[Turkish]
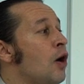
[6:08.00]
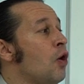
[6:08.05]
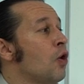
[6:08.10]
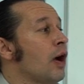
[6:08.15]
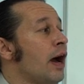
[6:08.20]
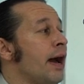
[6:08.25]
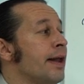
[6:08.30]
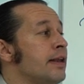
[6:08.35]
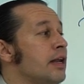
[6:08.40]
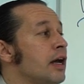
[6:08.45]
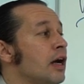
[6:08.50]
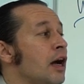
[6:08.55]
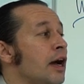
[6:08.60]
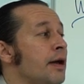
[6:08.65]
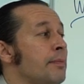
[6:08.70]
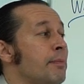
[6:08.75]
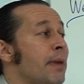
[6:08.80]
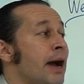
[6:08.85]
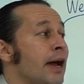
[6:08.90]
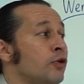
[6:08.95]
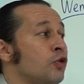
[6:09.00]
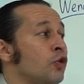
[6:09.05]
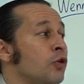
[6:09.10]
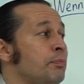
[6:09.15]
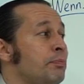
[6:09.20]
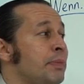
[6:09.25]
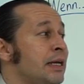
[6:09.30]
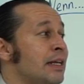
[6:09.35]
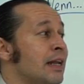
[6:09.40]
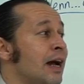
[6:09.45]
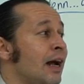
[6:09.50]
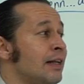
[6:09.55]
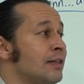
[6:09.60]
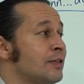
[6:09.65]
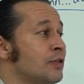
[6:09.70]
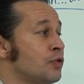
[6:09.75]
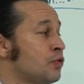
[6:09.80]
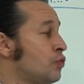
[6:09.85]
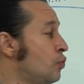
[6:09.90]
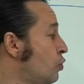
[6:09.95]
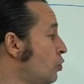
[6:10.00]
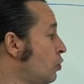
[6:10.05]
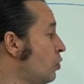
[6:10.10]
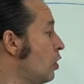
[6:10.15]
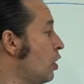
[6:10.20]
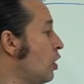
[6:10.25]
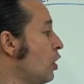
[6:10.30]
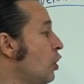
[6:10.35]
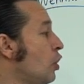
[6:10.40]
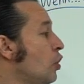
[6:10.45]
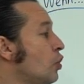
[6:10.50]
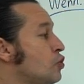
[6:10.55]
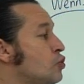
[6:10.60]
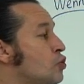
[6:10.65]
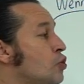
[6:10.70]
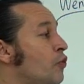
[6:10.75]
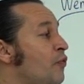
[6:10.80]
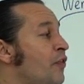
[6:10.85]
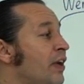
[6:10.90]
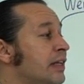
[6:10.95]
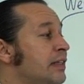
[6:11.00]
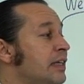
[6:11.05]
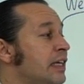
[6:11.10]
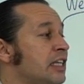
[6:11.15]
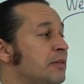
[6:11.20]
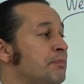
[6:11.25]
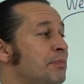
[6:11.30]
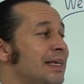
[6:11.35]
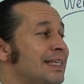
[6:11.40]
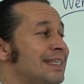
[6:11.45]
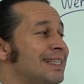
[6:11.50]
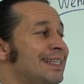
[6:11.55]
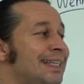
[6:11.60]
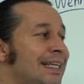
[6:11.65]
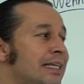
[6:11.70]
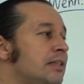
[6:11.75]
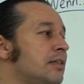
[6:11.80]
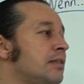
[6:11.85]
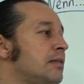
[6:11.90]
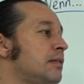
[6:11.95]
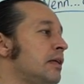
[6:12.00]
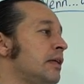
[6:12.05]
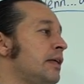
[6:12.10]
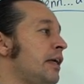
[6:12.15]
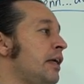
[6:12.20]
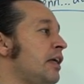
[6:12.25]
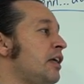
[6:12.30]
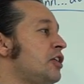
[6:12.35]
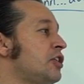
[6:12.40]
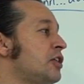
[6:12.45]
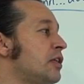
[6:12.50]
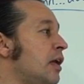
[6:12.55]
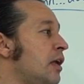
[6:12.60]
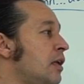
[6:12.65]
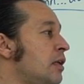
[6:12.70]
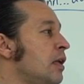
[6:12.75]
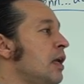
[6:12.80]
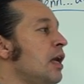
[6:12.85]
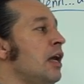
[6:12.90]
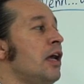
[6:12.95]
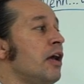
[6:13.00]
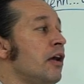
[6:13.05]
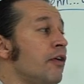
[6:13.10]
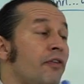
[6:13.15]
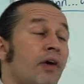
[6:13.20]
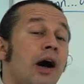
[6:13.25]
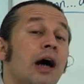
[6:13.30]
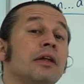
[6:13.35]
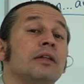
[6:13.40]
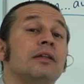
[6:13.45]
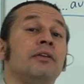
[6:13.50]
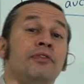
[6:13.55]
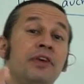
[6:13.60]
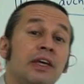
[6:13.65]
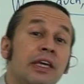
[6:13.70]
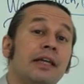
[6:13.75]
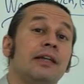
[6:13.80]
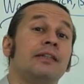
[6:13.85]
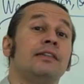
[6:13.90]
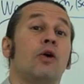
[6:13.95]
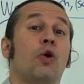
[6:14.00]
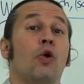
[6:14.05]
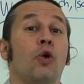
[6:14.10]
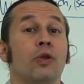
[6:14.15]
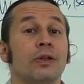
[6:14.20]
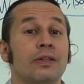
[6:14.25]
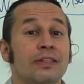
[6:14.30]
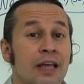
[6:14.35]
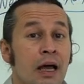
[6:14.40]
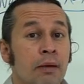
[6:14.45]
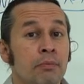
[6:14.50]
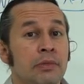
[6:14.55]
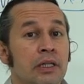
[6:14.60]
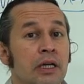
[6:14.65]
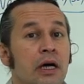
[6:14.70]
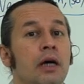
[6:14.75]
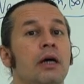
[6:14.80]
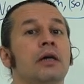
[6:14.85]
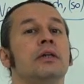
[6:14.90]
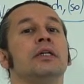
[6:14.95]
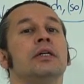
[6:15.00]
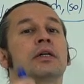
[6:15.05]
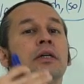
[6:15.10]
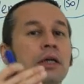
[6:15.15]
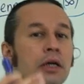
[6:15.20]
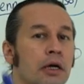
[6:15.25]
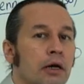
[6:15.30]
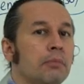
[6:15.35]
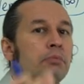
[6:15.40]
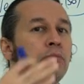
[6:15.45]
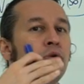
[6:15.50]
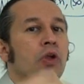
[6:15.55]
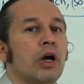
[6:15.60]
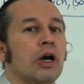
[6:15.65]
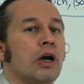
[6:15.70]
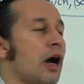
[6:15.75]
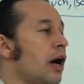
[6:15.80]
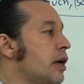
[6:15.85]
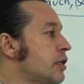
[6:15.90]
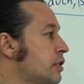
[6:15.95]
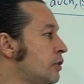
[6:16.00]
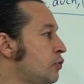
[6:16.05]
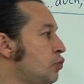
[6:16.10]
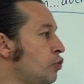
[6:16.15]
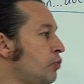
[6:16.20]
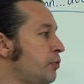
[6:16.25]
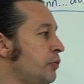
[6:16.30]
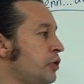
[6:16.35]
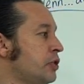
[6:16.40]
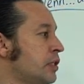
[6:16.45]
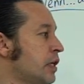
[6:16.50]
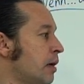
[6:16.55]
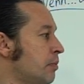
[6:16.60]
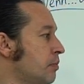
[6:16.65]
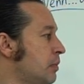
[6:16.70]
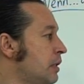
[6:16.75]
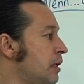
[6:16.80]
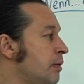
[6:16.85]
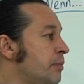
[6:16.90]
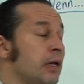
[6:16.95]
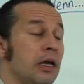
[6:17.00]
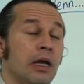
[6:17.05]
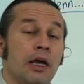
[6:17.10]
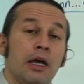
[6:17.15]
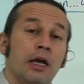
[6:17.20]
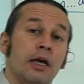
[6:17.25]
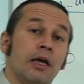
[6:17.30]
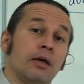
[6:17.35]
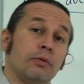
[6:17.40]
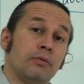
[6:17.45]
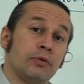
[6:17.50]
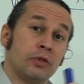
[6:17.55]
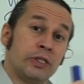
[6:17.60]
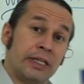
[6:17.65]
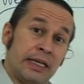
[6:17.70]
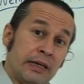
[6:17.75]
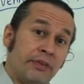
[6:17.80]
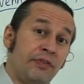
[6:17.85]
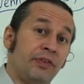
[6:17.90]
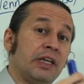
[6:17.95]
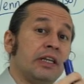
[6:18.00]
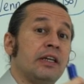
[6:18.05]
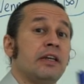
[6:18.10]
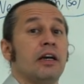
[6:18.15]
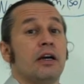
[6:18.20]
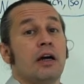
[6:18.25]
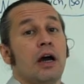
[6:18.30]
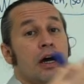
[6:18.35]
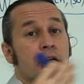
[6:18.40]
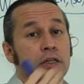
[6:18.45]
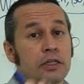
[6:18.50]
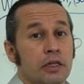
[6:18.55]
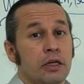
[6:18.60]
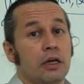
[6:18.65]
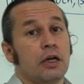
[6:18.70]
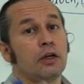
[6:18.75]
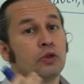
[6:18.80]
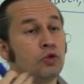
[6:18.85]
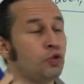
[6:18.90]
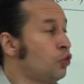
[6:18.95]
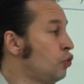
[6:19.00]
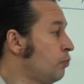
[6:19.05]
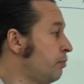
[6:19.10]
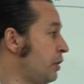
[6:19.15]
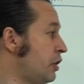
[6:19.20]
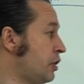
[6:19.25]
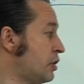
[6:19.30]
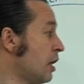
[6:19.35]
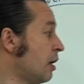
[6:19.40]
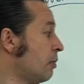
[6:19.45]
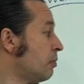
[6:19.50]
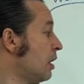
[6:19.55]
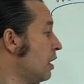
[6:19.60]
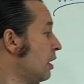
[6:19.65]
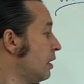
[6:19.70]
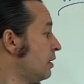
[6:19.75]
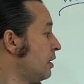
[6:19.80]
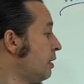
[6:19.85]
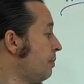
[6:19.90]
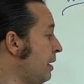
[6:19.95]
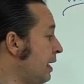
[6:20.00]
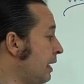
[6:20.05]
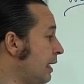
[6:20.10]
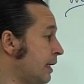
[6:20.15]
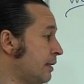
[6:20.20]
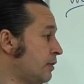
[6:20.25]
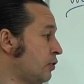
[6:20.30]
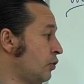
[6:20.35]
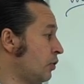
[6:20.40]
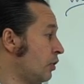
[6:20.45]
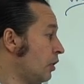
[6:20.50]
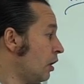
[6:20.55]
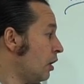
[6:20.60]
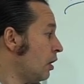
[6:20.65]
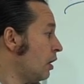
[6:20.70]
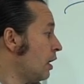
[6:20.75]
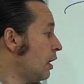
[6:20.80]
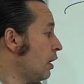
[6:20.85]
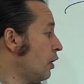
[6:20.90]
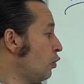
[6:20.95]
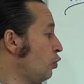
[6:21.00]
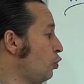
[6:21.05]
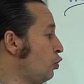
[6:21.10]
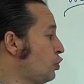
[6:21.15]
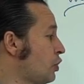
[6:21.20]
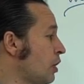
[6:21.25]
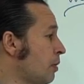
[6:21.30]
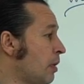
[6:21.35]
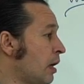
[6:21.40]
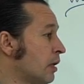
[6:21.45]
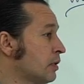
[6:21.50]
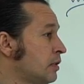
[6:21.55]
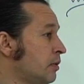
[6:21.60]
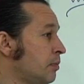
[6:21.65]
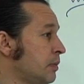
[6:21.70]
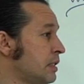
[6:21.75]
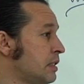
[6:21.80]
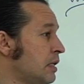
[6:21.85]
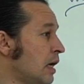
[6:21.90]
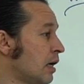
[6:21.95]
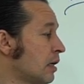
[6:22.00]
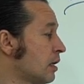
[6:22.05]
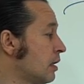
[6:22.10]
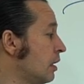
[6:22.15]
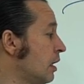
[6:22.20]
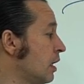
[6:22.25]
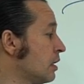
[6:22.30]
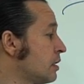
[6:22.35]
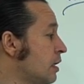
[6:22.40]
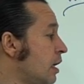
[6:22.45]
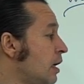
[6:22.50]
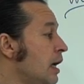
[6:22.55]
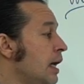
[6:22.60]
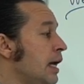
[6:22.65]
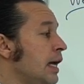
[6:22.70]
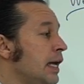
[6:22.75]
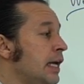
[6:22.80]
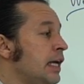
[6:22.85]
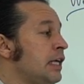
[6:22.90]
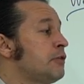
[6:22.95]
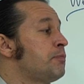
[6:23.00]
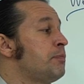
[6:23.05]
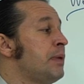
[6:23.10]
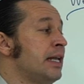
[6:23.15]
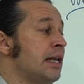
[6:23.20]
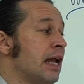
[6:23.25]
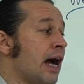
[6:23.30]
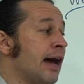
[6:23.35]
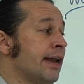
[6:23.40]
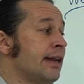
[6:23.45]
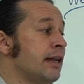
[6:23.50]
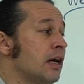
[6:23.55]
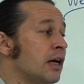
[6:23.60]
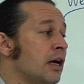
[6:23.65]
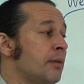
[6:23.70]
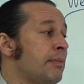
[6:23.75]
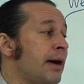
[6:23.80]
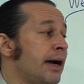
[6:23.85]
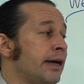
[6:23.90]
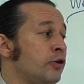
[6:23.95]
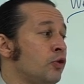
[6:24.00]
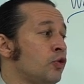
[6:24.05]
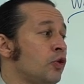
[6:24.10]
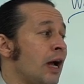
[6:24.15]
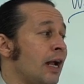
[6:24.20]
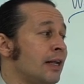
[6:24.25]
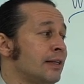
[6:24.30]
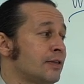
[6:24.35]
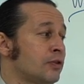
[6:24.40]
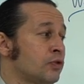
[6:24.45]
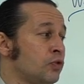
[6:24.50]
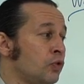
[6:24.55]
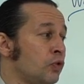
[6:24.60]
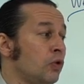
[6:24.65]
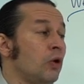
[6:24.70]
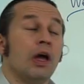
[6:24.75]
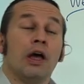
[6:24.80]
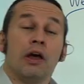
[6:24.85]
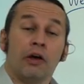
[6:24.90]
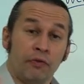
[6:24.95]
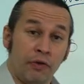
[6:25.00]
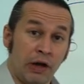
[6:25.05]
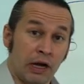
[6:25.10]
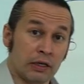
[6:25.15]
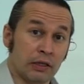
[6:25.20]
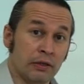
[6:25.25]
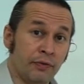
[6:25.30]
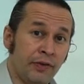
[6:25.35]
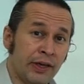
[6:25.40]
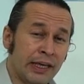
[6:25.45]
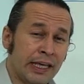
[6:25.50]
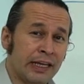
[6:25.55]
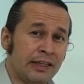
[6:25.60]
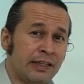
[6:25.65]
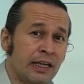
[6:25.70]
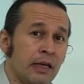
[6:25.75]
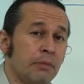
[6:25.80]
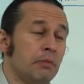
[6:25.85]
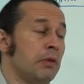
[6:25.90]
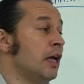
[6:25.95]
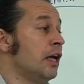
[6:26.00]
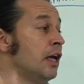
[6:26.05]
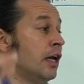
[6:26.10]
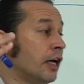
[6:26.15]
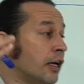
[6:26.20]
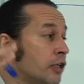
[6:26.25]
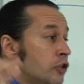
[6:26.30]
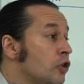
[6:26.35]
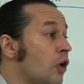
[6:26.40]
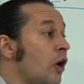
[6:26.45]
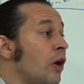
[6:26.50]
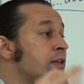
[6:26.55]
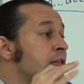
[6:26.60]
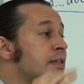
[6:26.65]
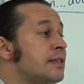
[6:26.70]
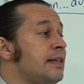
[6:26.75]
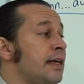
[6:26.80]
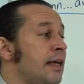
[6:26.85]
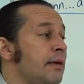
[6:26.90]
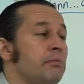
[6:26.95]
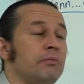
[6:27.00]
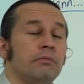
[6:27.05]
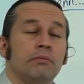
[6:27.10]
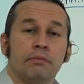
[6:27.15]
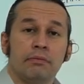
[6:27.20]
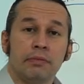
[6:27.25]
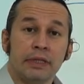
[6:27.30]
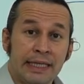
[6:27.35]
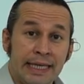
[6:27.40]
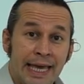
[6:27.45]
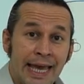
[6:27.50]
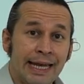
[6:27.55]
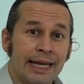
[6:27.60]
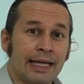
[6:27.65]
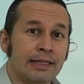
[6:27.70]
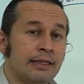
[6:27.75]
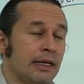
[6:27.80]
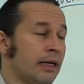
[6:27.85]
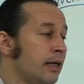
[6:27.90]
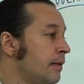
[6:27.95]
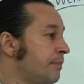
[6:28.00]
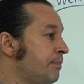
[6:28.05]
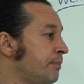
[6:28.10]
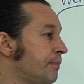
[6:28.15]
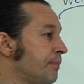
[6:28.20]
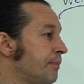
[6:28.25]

auch anderer Meinung bin als du, so werde ich mich nicht dagegen stellen. Farklı fikirde olsam da buna karşı durmayacağım değil mi? Senin fikrine karşı durmayacağım demeye getiriyor. Üçe baktığımızda arkadaşlar ich bin anderer Meinung als du farklı fikirdeyim. Trotzdem gene de